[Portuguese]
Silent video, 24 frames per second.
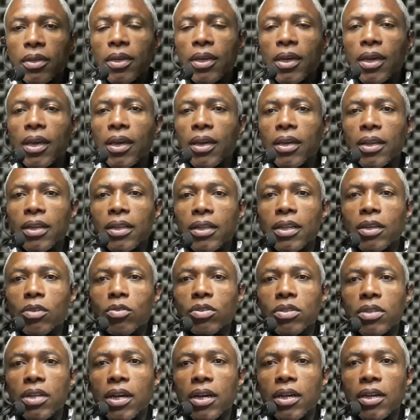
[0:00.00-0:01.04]
É, ela tá no
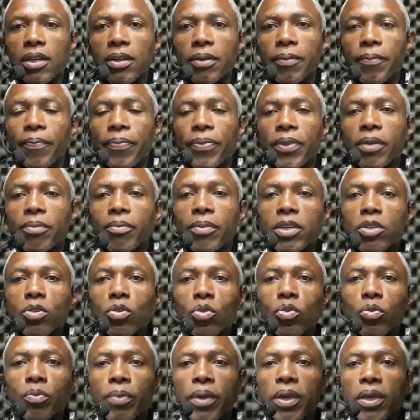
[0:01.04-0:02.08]
Instagram, mas
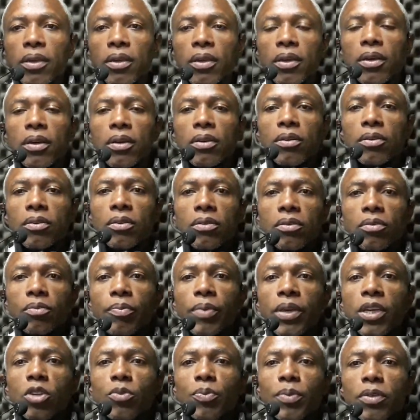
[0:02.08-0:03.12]
tudo bem. Um, um
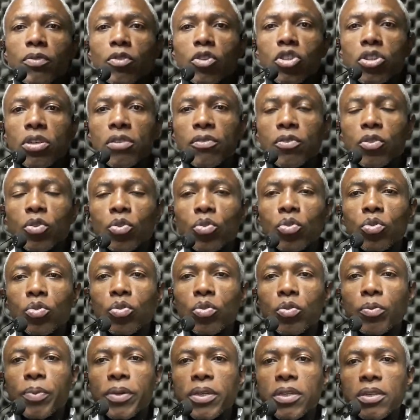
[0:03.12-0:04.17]
beijo para você,
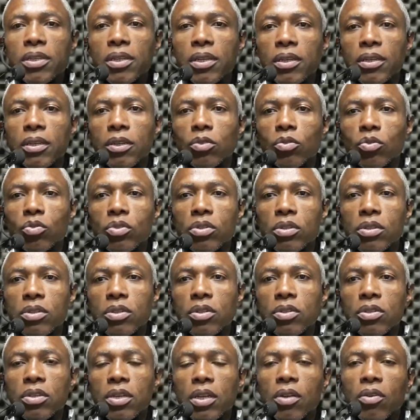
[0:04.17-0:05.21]
viu, Priscila? Eu não
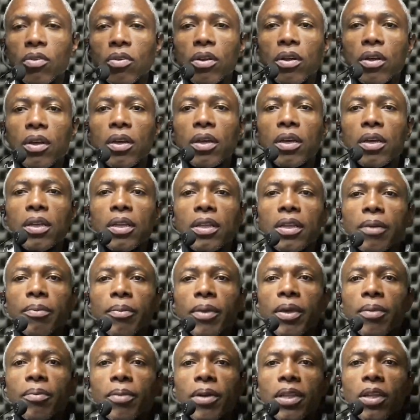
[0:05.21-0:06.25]
esqueci de você, não. E
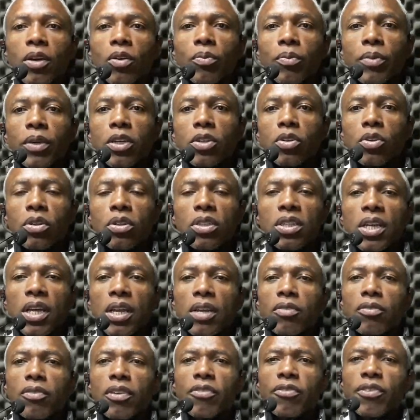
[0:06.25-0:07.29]
também mandar um beijo. Ô, gente,
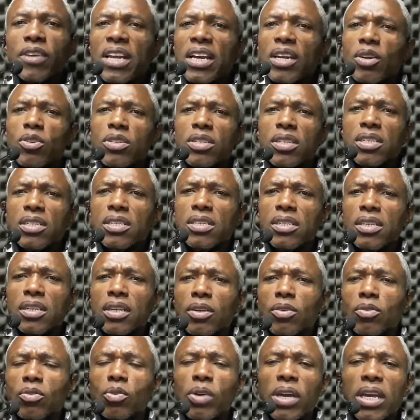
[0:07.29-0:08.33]
não vem falar que eu esqueci,
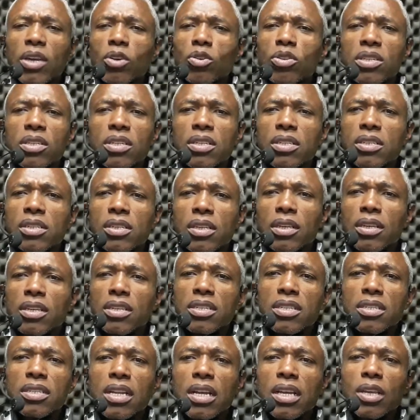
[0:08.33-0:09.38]
não. Não é que eu esqueci.
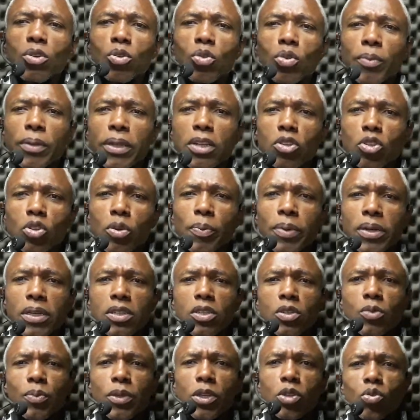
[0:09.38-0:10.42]
Esses daqui eu tô mandando só pra
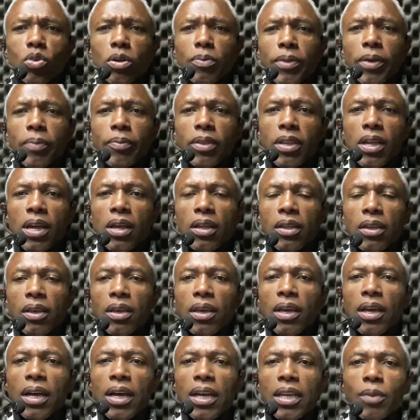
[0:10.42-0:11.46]
essas pessoas mesmo, tá?
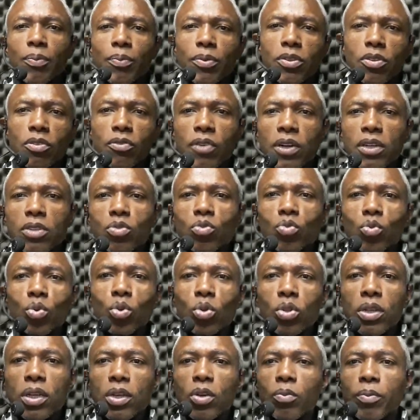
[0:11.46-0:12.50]
Aí depois eu faço um
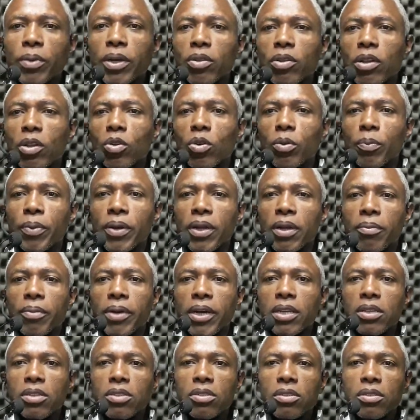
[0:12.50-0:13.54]
outro, aí eu mando alô pra
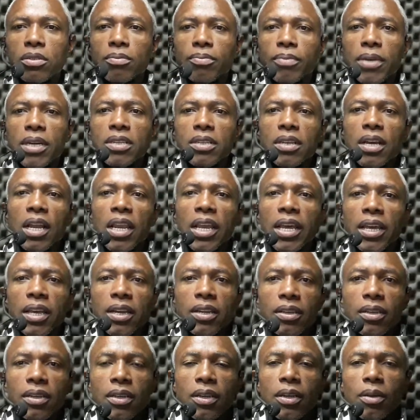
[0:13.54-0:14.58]
mais, mais
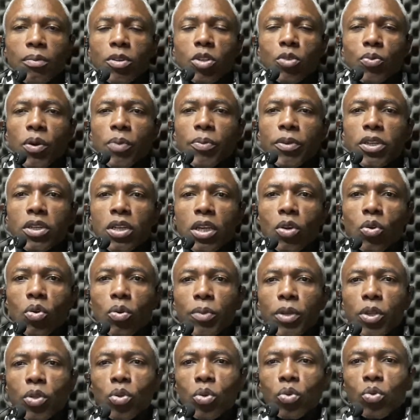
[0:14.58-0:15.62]
galera Principalmente quem
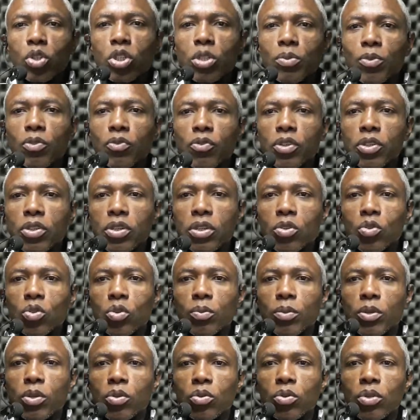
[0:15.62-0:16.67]
comentou o último vídeo aí
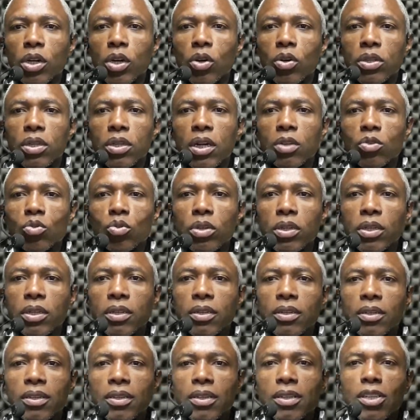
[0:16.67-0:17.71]
sobre o negócio da gasolina.
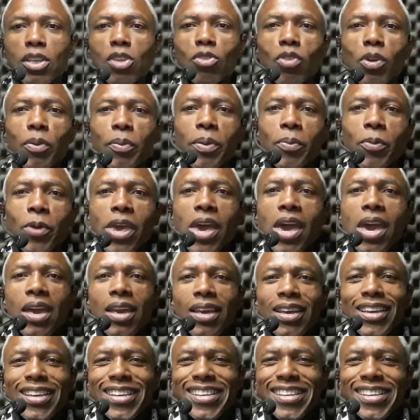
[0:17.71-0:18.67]
Vocês viram minha mulher?